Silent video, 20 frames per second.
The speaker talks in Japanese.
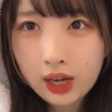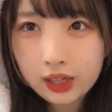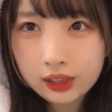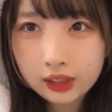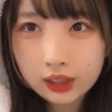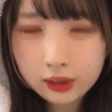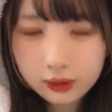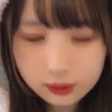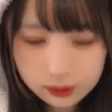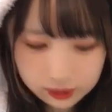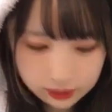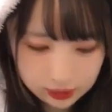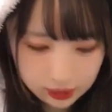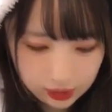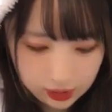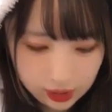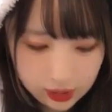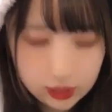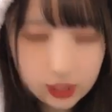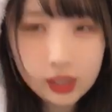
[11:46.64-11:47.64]
はたごん
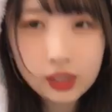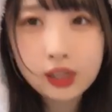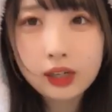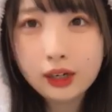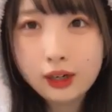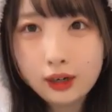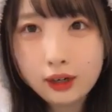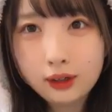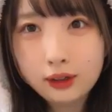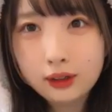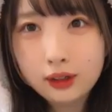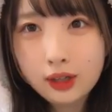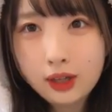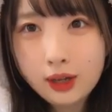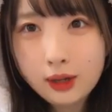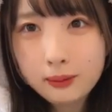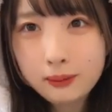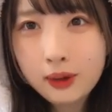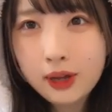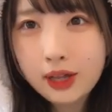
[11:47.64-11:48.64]
さんえなんか
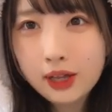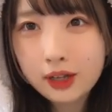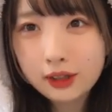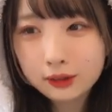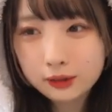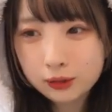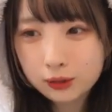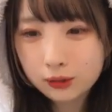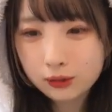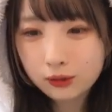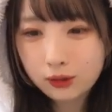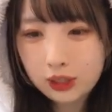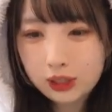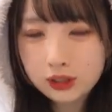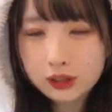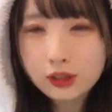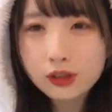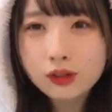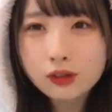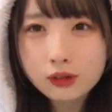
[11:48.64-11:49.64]
前あのその
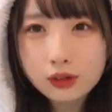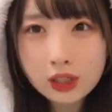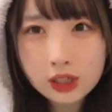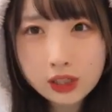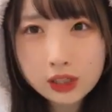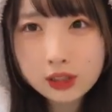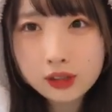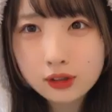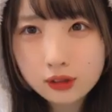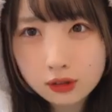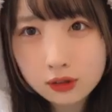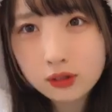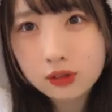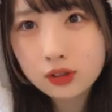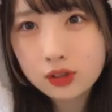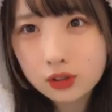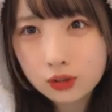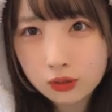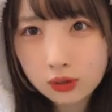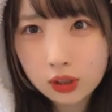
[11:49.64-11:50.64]
レッスン上でレッスン
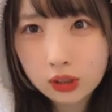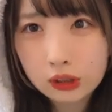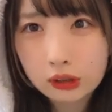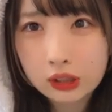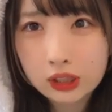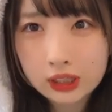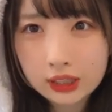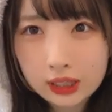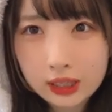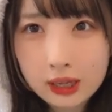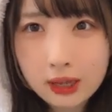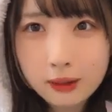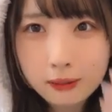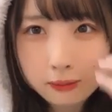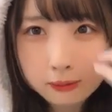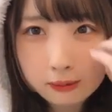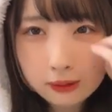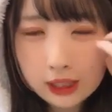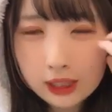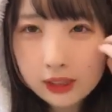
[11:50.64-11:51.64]
しとった時
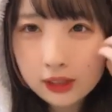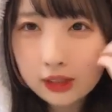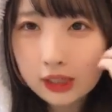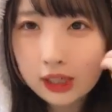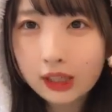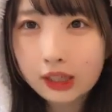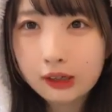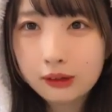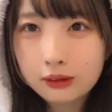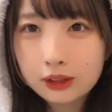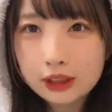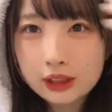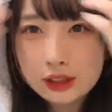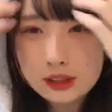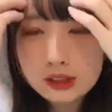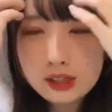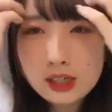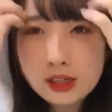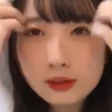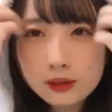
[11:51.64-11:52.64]
にレッスンやないわ自
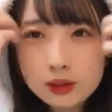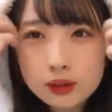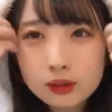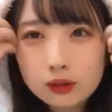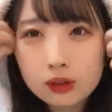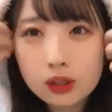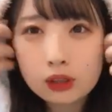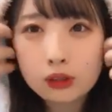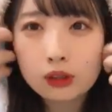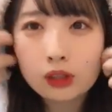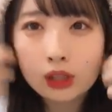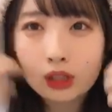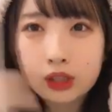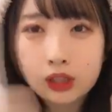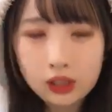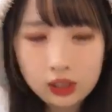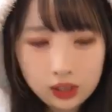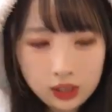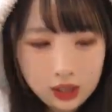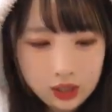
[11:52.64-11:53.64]
主練をしとった時
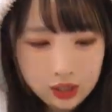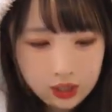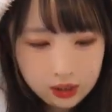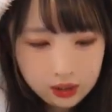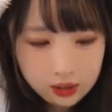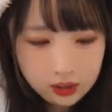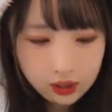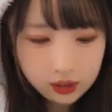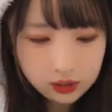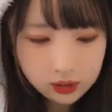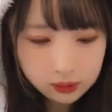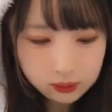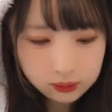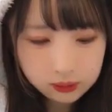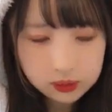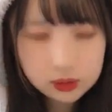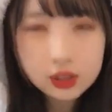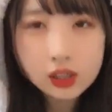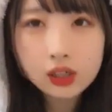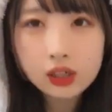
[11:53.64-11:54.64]
にはたご
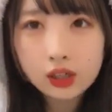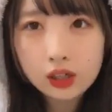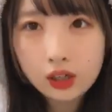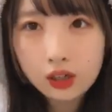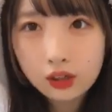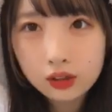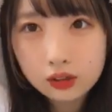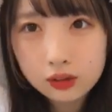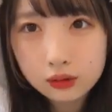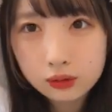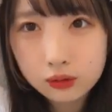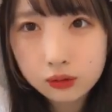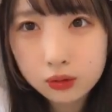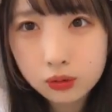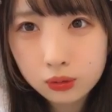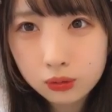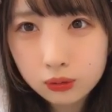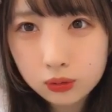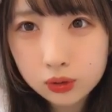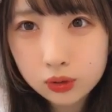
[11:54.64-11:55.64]
んさんがそう
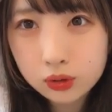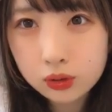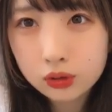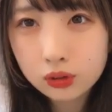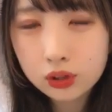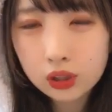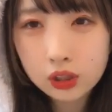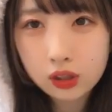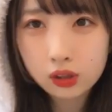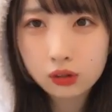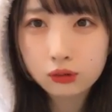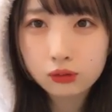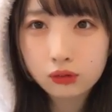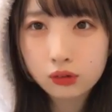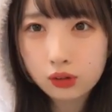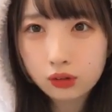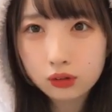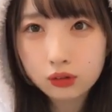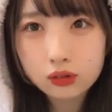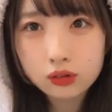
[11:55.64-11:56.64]
うどんを作ってたの
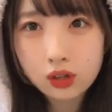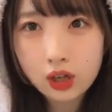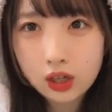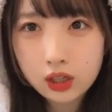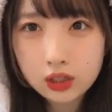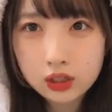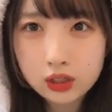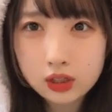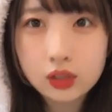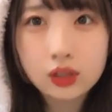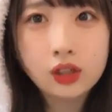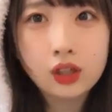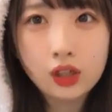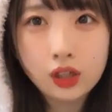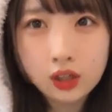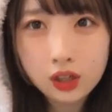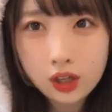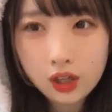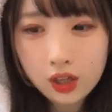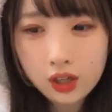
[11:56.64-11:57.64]
配信
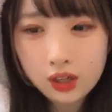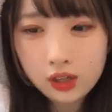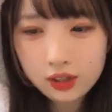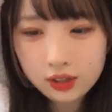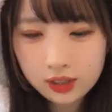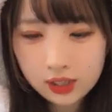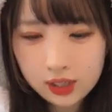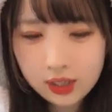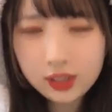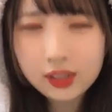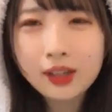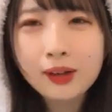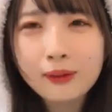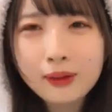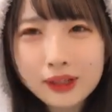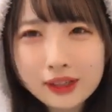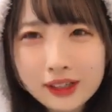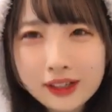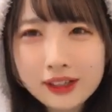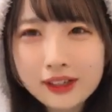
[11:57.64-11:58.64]
でで食べな
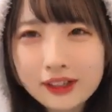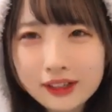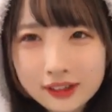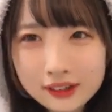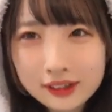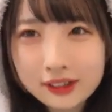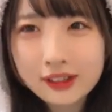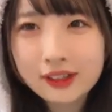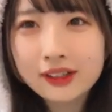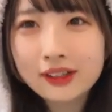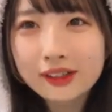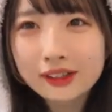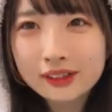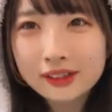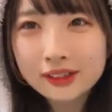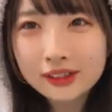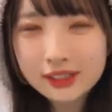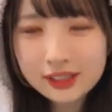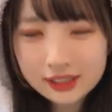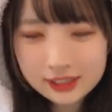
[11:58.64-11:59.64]
かった
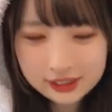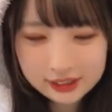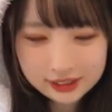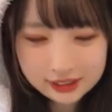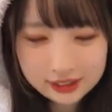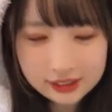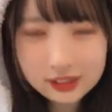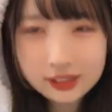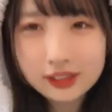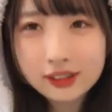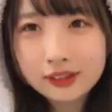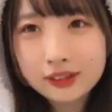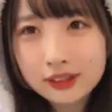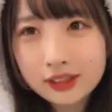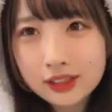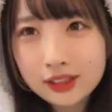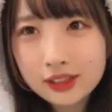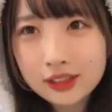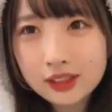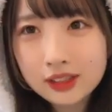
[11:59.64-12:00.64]
悔しい
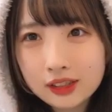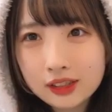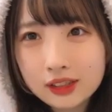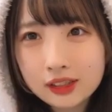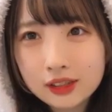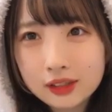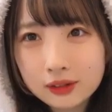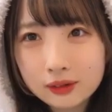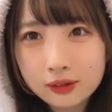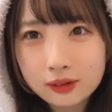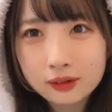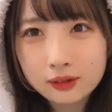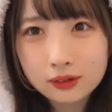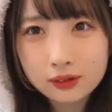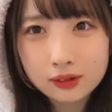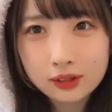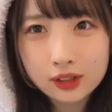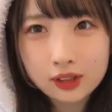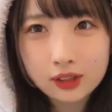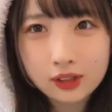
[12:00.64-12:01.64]
悔んですよ
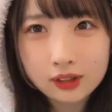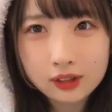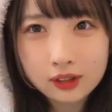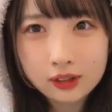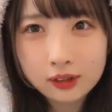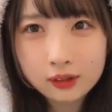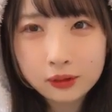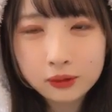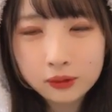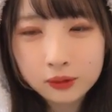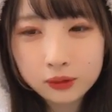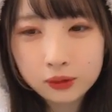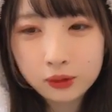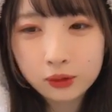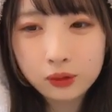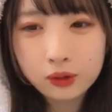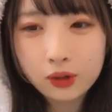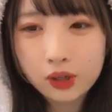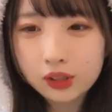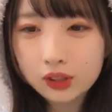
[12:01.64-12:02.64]
だから今
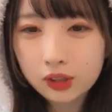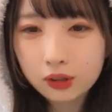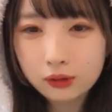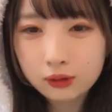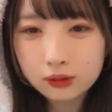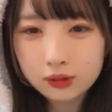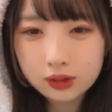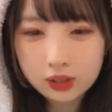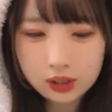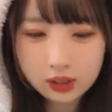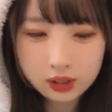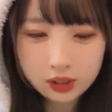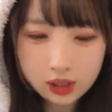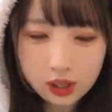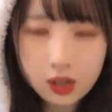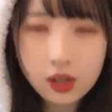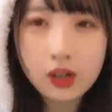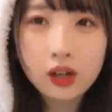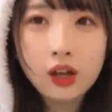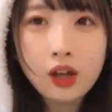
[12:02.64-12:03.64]
度はたごんさん
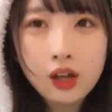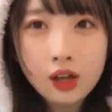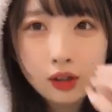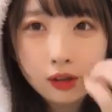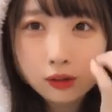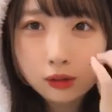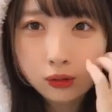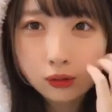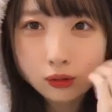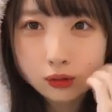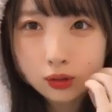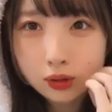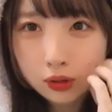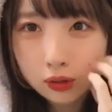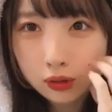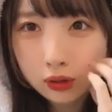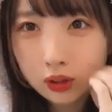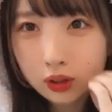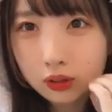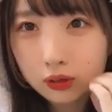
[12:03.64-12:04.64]
がうどん
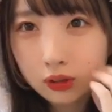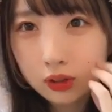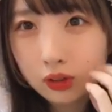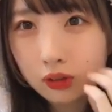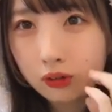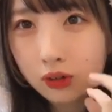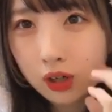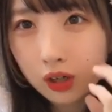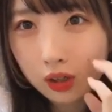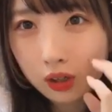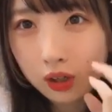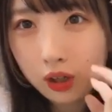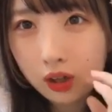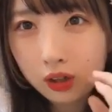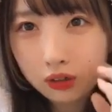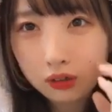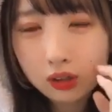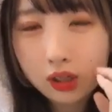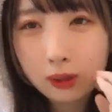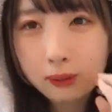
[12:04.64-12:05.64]
作った時は
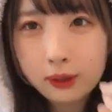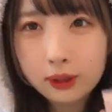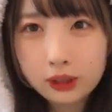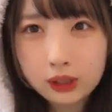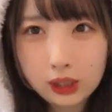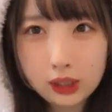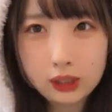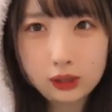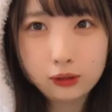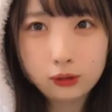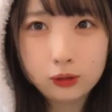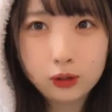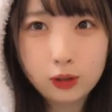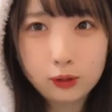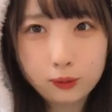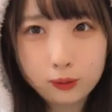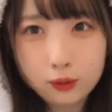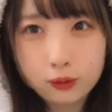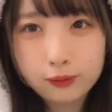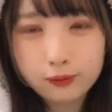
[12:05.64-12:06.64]
あの食べたいとっ
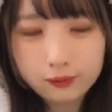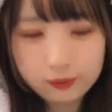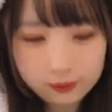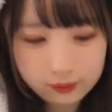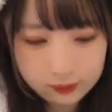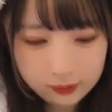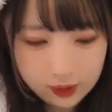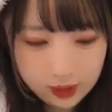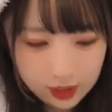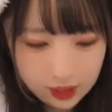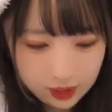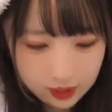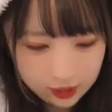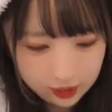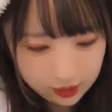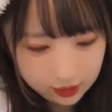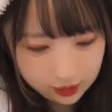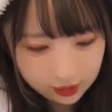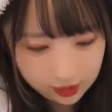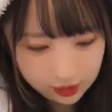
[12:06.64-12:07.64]
ても
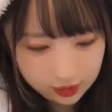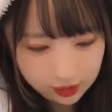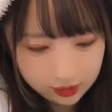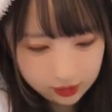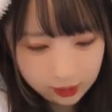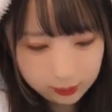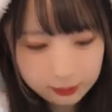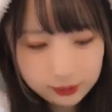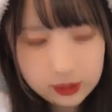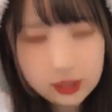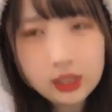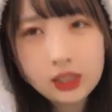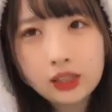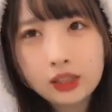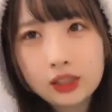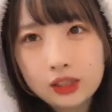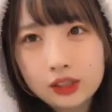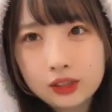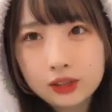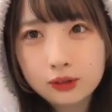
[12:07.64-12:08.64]
え食べたい
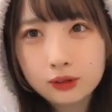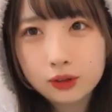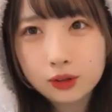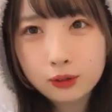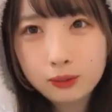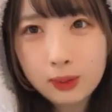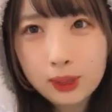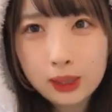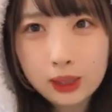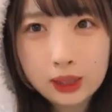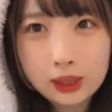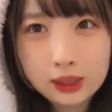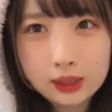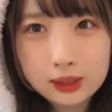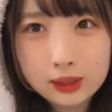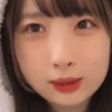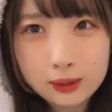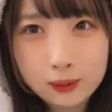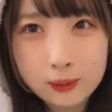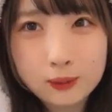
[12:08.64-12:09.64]
んですよ夢なん
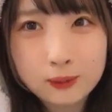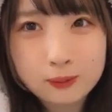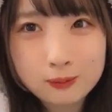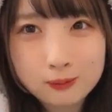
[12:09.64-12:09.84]
ですよ